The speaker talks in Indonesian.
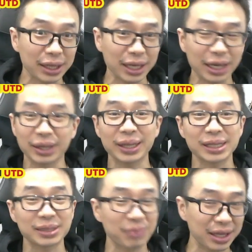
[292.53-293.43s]
lah
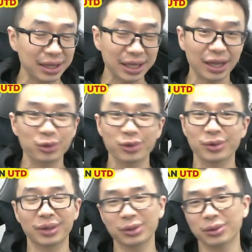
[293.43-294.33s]
Griezmann lah
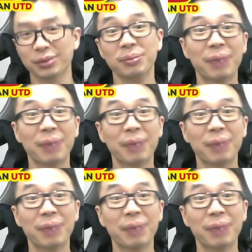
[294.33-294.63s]
itu aduh